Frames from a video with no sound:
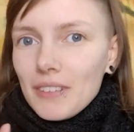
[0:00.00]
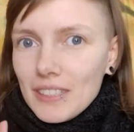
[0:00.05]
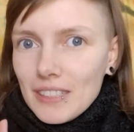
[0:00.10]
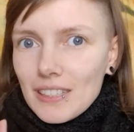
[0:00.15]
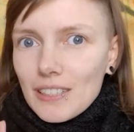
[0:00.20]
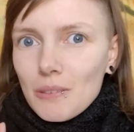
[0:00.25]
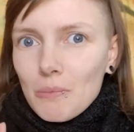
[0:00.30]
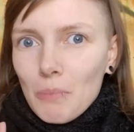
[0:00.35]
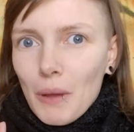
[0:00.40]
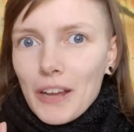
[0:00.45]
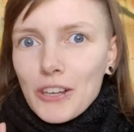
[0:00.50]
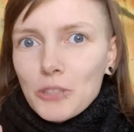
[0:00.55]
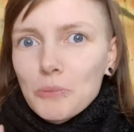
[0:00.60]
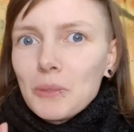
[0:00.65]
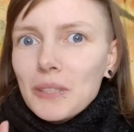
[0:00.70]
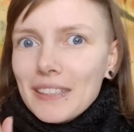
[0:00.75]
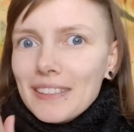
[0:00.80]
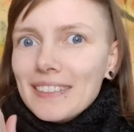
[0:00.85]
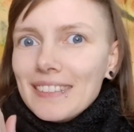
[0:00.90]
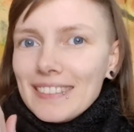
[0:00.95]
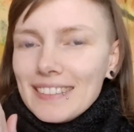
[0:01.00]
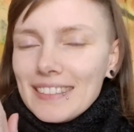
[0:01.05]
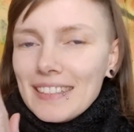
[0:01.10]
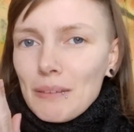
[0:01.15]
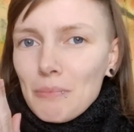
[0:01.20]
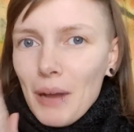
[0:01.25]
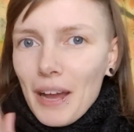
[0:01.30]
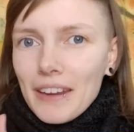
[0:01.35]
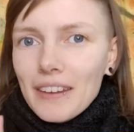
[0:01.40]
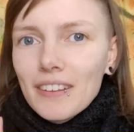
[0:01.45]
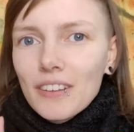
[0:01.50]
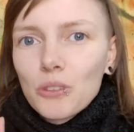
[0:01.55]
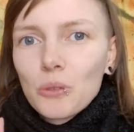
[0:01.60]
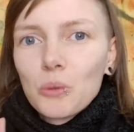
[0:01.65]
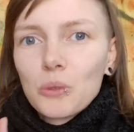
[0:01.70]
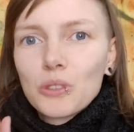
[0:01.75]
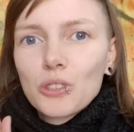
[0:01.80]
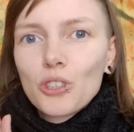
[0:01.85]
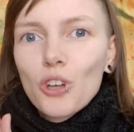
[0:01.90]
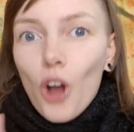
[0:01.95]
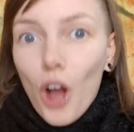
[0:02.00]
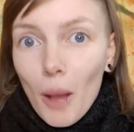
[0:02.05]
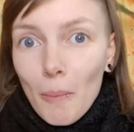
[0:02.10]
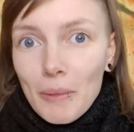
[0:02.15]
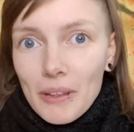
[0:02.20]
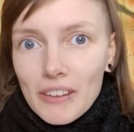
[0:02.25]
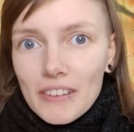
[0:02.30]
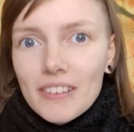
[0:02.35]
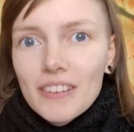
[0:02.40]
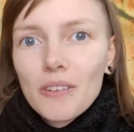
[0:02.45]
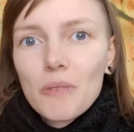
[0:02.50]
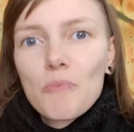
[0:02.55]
in diesem Beispiel dem anderen Hund kommen